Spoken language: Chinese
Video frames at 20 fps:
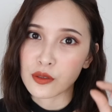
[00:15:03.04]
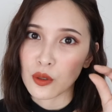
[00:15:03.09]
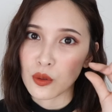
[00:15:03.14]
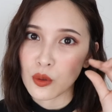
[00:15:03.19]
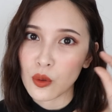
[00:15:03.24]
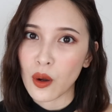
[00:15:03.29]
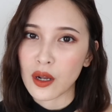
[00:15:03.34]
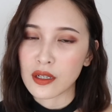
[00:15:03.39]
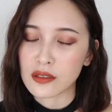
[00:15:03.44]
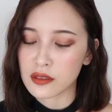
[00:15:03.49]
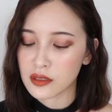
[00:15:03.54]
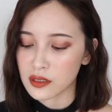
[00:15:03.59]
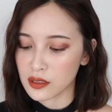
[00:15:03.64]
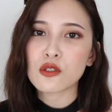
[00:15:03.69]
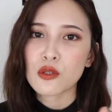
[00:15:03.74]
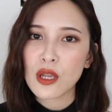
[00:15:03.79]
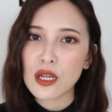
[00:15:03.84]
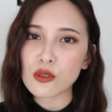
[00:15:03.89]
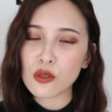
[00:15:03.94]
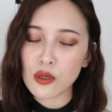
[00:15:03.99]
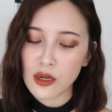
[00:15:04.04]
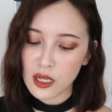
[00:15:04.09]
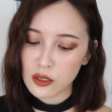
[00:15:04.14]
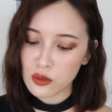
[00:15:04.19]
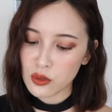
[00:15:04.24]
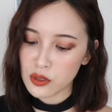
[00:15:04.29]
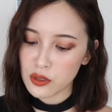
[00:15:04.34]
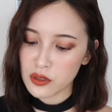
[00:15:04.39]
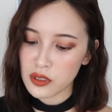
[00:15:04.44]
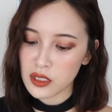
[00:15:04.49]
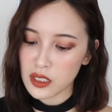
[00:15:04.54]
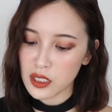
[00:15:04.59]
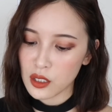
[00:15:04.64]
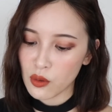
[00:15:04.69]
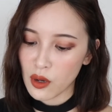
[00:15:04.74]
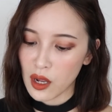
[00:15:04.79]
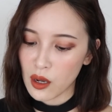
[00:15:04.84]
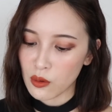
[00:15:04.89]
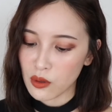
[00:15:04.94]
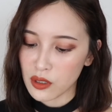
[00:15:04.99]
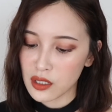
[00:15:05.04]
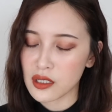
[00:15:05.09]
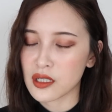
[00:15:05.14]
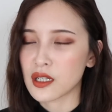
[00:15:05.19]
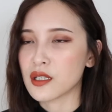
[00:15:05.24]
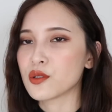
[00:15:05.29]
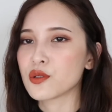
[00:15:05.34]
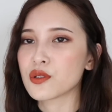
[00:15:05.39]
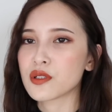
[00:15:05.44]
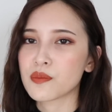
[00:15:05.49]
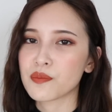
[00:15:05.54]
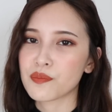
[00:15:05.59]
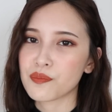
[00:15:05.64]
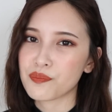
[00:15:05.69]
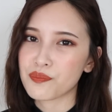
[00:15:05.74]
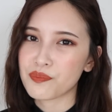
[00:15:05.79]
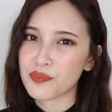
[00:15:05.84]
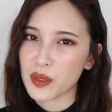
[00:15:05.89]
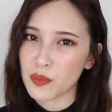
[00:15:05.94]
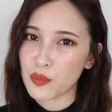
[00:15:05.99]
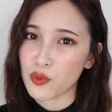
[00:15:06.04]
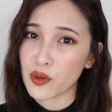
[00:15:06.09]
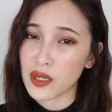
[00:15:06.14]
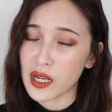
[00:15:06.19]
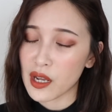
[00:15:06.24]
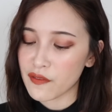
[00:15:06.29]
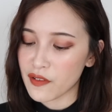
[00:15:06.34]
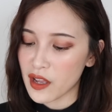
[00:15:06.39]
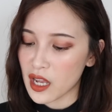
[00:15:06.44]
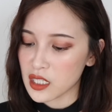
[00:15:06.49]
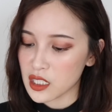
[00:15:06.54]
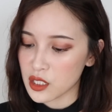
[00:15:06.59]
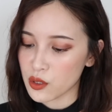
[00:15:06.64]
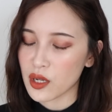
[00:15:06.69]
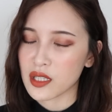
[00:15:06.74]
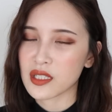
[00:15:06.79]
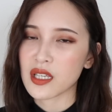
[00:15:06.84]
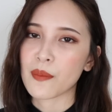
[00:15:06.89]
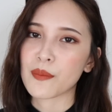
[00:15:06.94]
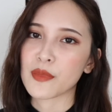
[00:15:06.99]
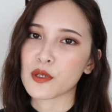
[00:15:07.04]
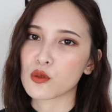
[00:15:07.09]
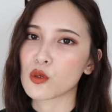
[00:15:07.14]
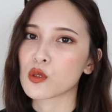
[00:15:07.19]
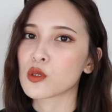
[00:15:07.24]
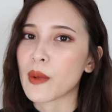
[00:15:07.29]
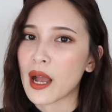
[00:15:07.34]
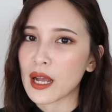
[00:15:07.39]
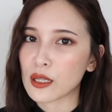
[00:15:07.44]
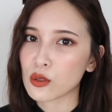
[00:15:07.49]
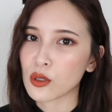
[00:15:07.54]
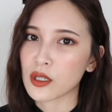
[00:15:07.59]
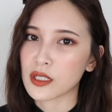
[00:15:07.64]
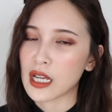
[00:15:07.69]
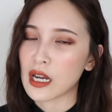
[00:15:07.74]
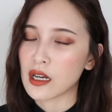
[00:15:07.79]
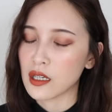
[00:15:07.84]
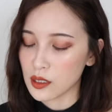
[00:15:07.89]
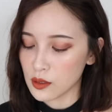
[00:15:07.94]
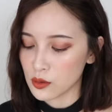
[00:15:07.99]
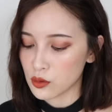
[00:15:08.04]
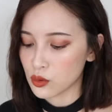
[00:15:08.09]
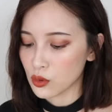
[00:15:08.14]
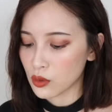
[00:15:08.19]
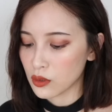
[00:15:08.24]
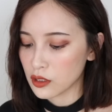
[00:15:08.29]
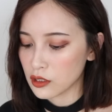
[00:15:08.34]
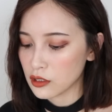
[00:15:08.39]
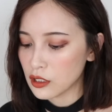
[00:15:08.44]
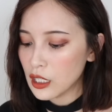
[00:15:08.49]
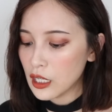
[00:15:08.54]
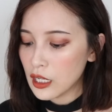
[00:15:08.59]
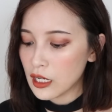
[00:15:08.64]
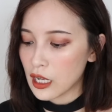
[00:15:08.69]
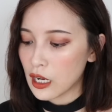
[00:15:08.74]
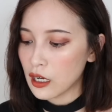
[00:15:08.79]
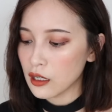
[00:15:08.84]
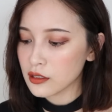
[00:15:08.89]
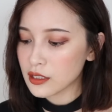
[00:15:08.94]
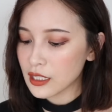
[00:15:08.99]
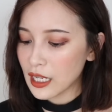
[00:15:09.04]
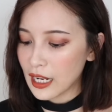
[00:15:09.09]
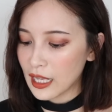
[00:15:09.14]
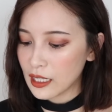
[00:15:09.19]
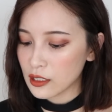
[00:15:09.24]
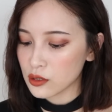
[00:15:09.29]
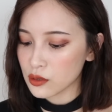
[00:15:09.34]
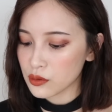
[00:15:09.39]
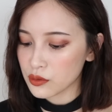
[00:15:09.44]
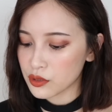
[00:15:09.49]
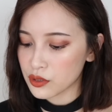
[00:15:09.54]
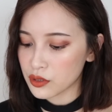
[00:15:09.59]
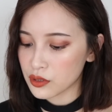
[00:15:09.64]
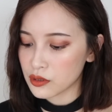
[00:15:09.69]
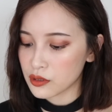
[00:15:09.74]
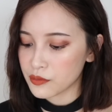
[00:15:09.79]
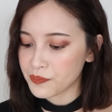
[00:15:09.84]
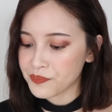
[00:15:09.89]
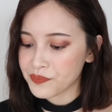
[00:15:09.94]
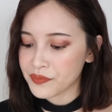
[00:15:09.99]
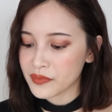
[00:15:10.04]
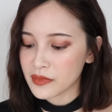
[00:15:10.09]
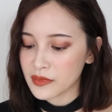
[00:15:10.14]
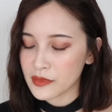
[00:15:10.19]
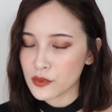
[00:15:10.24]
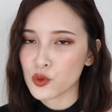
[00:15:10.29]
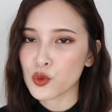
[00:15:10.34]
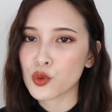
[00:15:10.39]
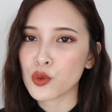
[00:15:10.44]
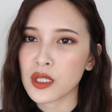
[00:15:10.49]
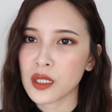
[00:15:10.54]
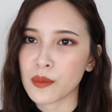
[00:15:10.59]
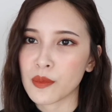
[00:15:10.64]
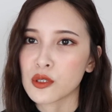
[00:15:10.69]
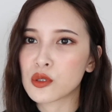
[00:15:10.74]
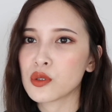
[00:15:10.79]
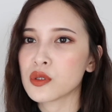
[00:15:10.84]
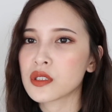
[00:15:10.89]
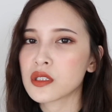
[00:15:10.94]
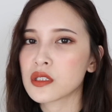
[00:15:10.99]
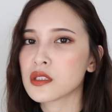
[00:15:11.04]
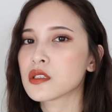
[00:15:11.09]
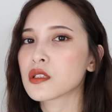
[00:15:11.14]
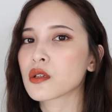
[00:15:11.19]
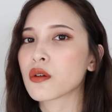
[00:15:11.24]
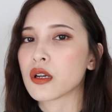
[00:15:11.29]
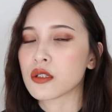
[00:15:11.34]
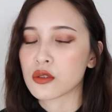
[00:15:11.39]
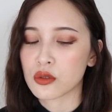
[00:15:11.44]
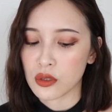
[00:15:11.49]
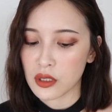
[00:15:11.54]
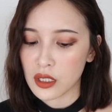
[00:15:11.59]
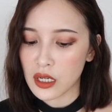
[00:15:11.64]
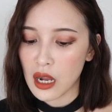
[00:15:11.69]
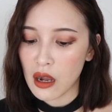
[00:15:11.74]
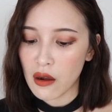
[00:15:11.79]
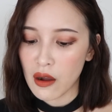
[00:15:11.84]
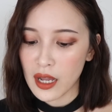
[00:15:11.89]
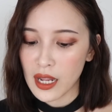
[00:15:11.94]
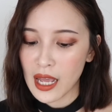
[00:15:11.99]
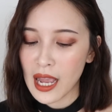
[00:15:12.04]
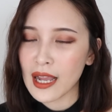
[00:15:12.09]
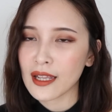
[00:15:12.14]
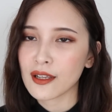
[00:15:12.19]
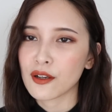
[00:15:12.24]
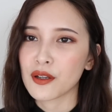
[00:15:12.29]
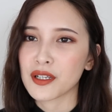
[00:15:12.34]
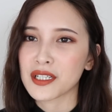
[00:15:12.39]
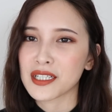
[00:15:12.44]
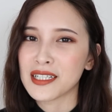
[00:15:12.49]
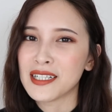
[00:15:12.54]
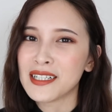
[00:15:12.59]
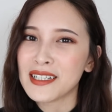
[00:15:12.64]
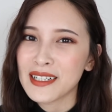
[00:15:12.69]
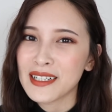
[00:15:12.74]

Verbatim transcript: 种光泽，虽然对我来说就是一款，我个人就是并不会到非常喜欢产品，所以就把它退掉合作了。然后再来就是，如果你们去试这款唇膏啊，它有一个